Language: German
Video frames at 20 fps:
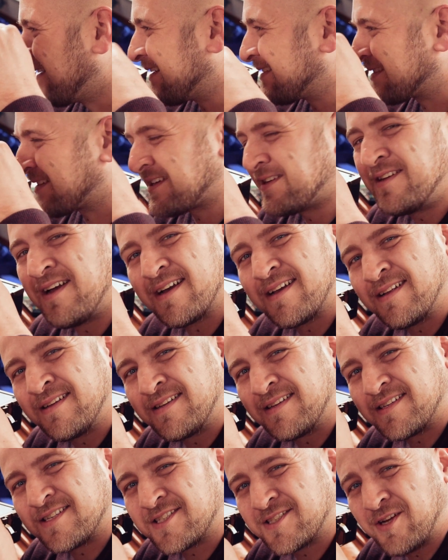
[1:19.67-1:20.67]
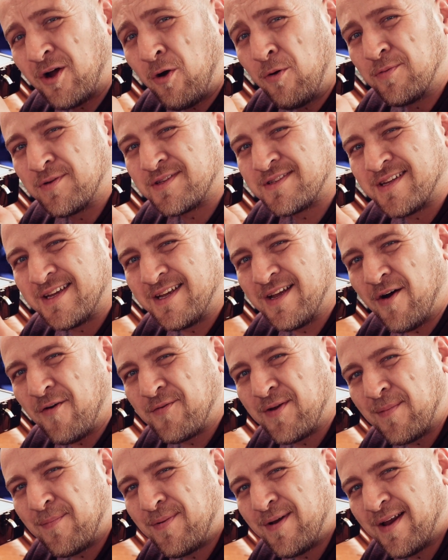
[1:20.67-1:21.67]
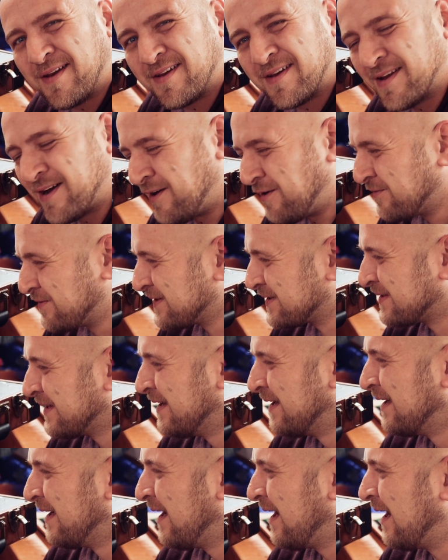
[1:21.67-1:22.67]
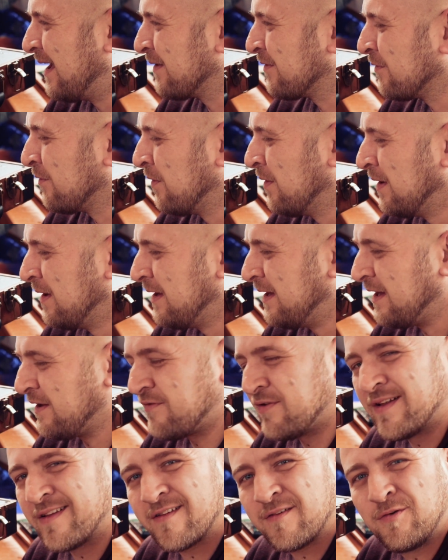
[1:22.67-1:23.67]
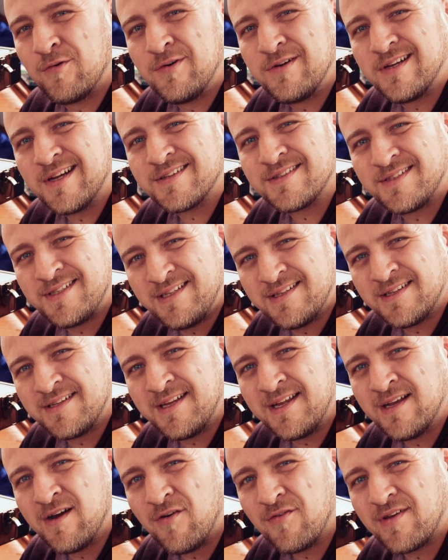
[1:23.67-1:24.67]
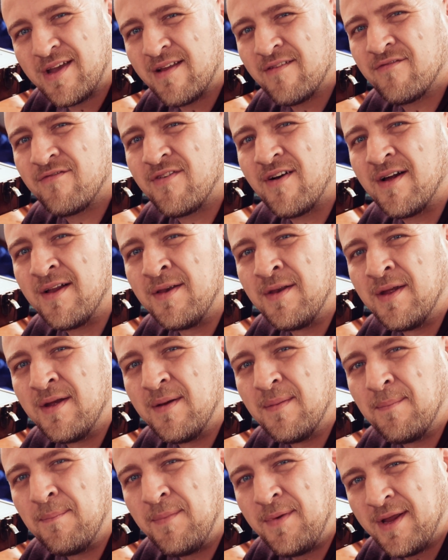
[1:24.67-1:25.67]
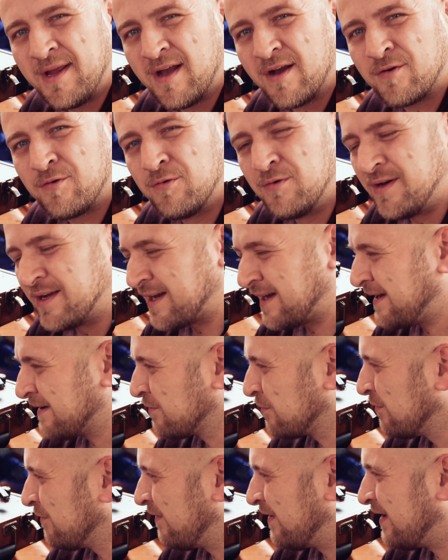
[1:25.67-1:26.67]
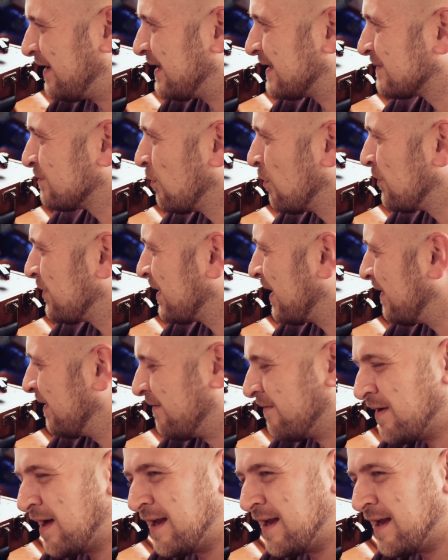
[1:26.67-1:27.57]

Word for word: Das Knacken des Staubes, der hier auf der Platte drauf ist. Also ich finde es cool, dass diese Dinge auf jeden Fall eine mega coole Retro-Welle jetzt momentan